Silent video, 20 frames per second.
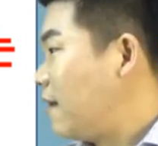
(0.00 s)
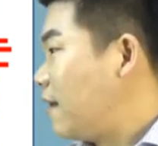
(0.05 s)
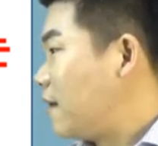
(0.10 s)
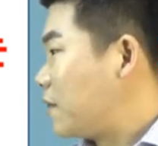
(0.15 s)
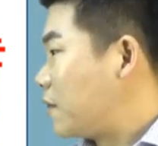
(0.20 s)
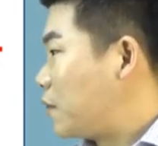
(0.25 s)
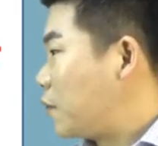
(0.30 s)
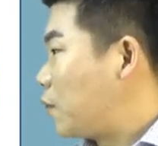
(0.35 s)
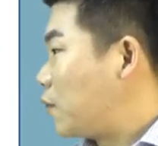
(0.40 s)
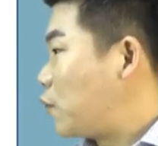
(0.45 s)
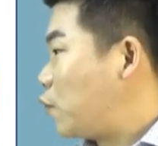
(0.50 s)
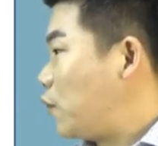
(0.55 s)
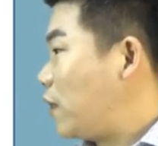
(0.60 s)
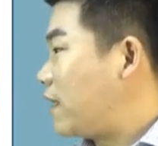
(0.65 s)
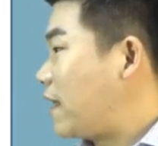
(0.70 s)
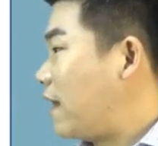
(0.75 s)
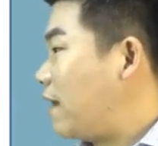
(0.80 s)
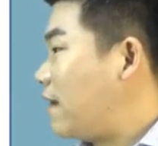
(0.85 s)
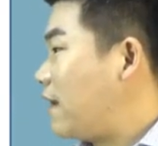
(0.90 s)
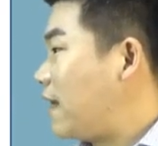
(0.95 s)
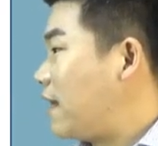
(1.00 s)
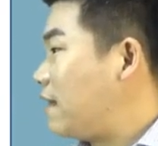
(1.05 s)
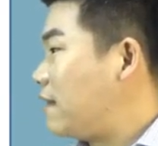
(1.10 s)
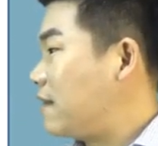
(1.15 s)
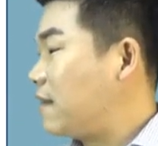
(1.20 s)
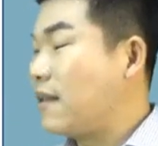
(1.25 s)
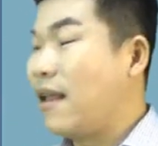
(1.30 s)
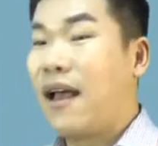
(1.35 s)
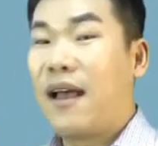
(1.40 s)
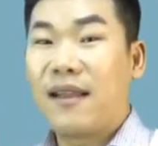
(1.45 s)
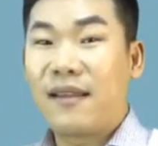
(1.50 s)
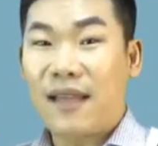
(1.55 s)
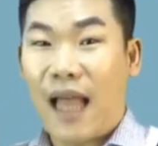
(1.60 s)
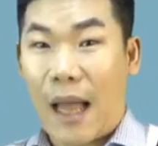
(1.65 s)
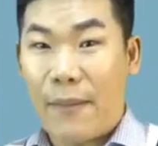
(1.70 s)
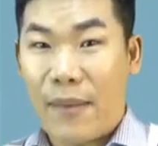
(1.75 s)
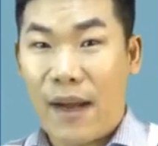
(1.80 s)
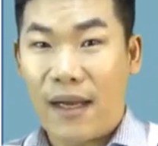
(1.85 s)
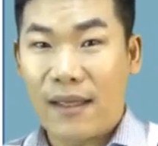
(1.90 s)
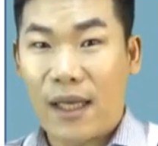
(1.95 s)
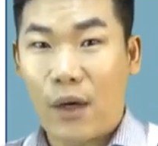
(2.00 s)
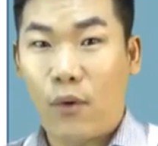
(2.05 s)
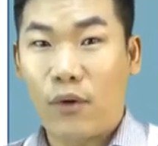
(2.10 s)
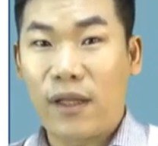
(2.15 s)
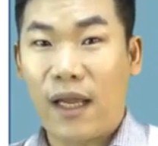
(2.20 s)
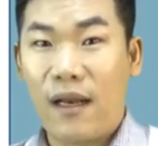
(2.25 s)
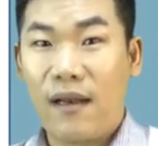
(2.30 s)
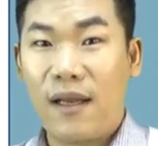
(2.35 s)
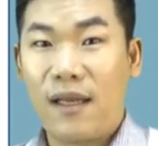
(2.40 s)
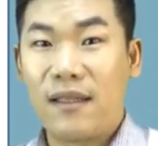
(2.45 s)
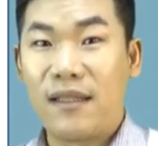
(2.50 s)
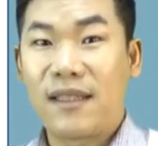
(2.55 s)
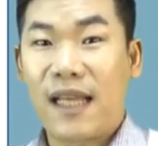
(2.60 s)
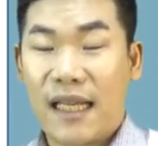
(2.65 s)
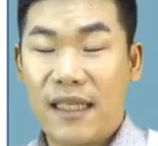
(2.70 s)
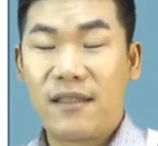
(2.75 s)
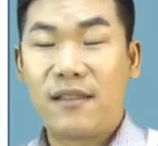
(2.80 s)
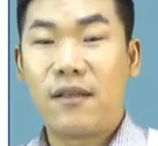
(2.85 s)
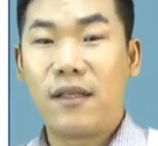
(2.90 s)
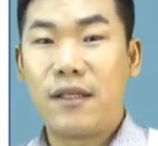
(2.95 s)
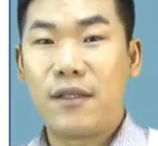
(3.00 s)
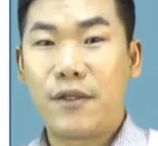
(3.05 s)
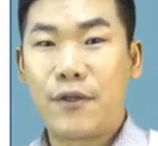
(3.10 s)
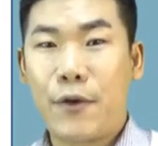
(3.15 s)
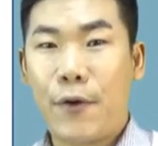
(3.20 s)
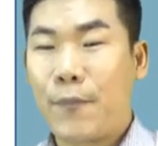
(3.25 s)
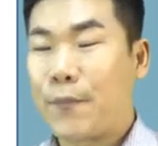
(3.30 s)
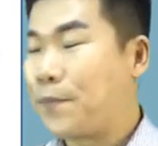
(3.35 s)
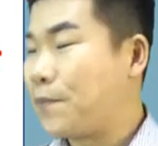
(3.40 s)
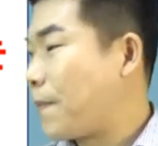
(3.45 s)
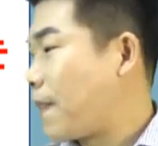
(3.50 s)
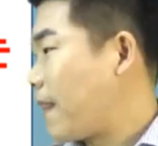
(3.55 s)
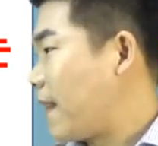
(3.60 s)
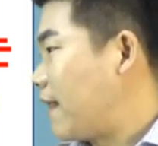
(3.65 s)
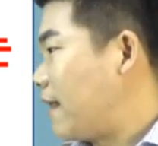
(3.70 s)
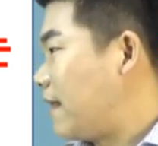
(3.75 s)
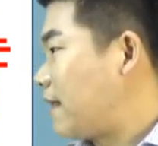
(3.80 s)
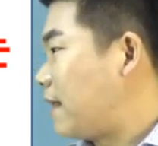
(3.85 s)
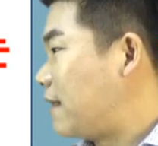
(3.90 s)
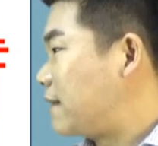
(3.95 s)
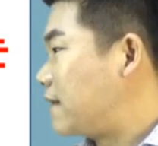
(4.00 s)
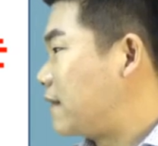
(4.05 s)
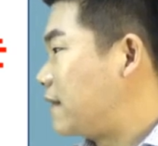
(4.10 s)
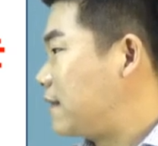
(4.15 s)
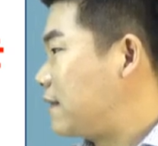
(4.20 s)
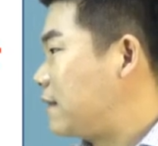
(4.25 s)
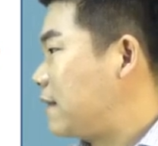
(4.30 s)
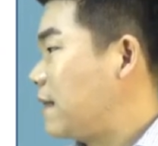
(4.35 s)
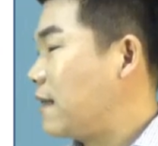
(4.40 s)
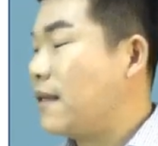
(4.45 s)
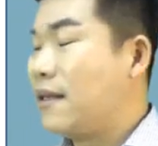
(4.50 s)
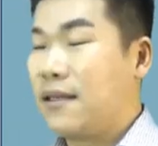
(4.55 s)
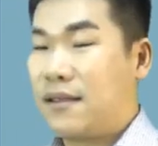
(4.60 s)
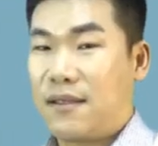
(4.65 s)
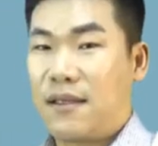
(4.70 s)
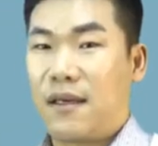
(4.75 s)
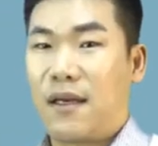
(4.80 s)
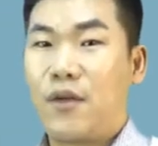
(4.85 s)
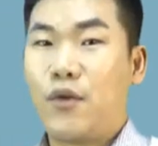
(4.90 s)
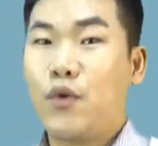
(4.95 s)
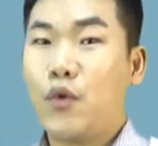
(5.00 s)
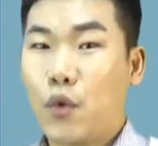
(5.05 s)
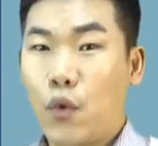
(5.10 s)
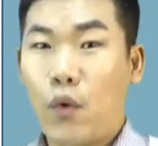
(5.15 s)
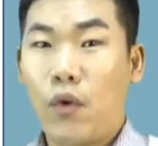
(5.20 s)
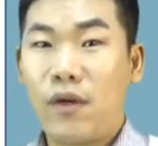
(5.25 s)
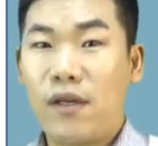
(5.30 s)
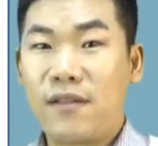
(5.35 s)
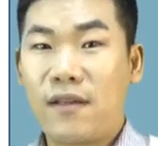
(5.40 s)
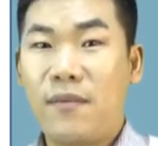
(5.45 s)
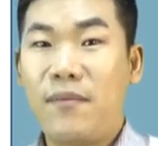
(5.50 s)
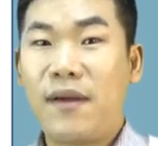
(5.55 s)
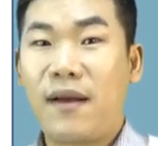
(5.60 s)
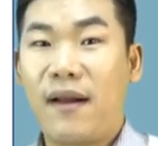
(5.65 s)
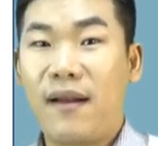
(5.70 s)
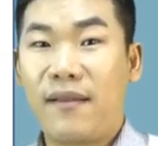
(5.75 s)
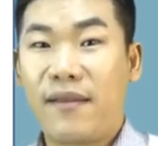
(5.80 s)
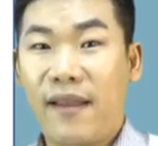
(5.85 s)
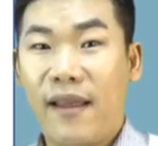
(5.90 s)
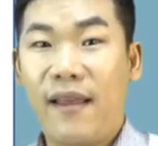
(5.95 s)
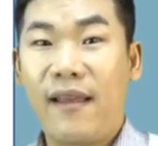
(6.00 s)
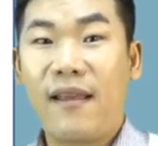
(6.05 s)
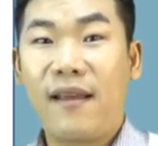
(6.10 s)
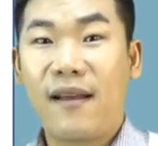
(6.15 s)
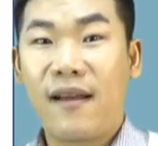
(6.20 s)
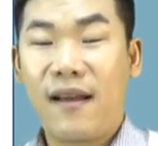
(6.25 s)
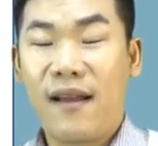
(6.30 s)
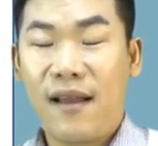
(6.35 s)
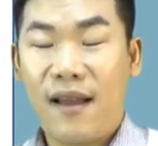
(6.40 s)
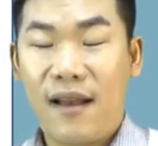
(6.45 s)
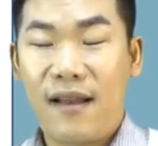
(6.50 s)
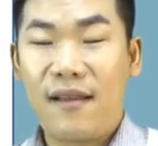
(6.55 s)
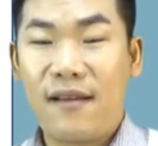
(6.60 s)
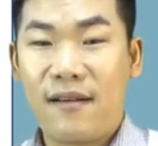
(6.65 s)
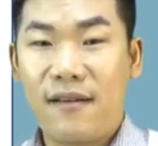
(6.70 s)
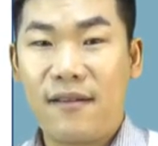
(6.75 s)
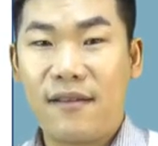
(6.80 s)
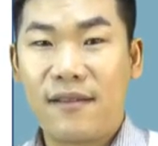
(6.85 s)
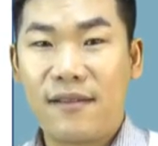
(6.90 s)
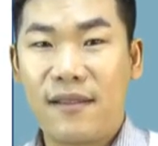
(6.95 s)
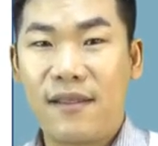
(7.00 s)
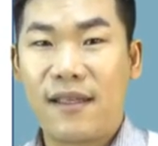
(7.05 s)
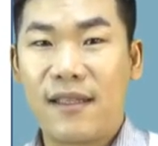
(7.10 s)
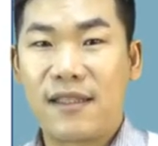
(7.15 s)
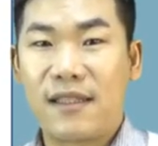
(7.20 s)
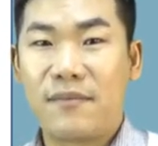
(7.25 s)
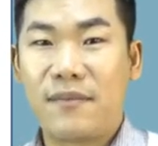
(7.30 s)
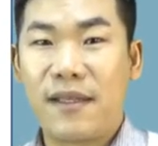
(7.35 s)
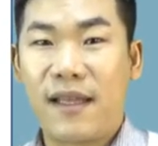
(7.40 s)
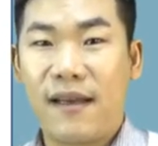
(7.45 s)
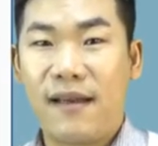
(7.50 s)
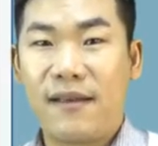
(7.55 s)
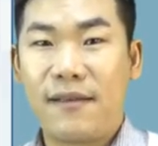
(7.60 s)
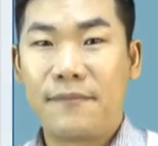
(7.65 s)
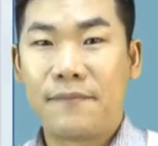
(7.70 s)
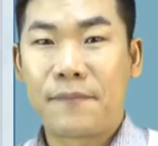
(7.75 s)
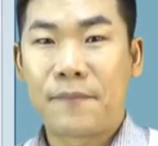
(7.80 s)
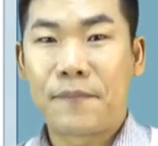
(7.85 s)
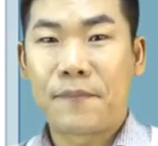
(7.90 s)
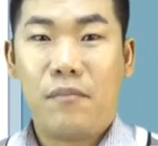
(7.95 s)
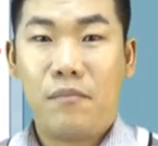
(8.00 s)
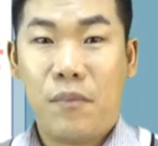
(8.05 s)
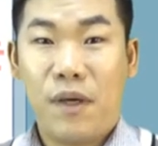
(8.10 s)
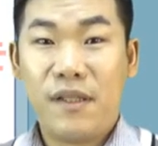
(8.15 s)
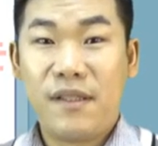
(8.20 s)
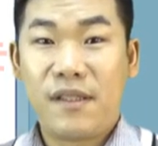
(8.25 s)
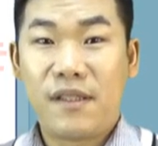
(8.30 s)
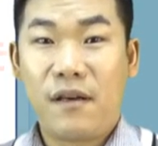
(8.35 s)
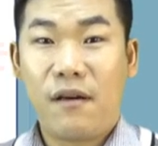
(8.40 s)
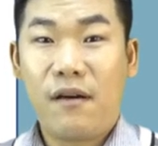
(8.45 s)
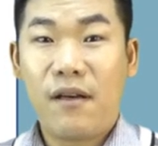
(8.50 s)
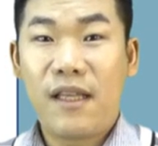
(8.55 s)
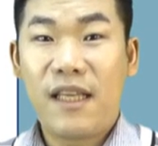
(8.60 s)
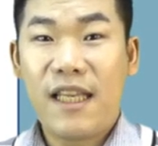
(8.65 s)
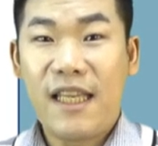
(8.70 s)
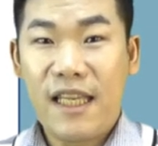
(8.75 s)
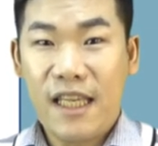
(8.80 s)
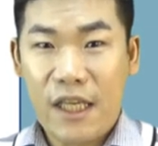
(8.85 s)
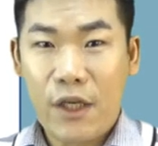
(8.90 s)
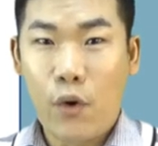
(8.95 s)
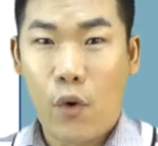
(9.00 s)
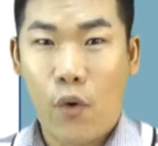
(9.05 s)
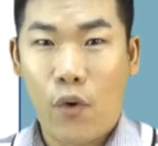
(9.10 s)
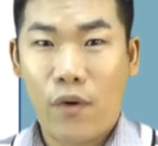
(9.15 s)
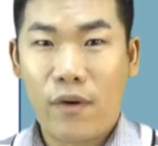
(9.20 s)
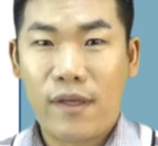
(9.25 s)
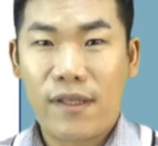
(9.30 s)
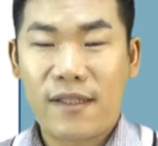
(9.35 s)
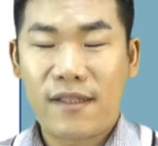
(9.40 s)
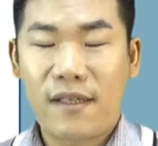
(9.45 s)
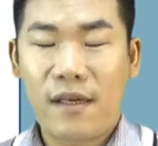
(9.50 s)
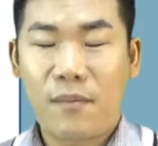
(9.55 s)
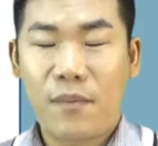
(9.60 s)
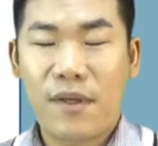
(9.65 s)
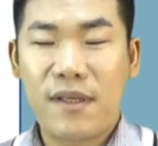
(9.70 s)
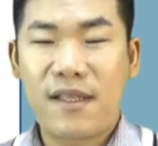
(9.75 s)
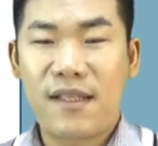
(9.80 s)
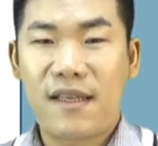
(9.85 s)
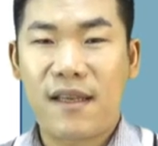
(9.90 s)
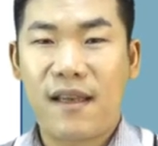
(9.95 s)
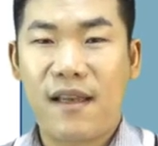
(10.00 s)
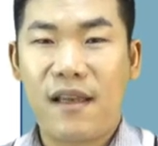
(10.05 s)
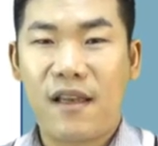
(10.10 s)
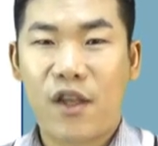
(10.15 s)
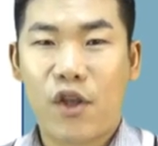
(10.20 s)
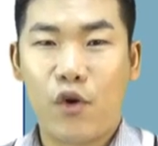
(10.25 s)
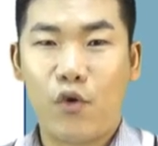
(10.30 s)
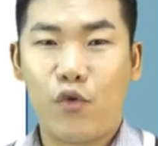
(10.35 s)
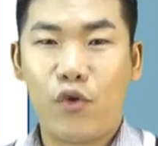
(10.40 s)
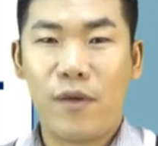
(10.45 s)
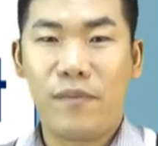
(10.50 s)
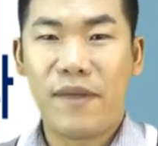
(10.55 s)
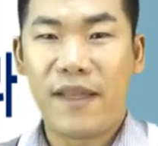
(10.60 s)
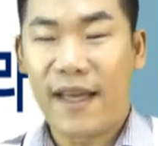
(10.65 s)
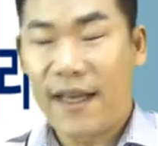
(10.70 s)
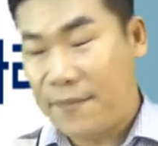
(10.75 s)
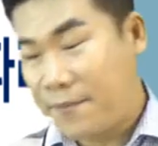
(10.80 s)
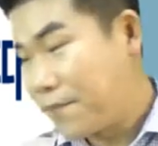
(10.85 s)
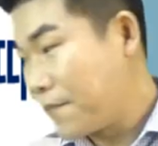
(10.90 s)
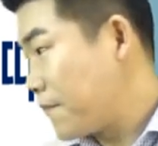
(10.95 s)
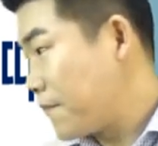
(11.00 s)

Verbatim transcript: 그리고 뒤에 달려있는 다만하고 달려있는 단서 있죠? 이 단서는 제가 6호를 설명할 때 알려드리겠습니다. 먼저 1호 첫 번째 경우입니다.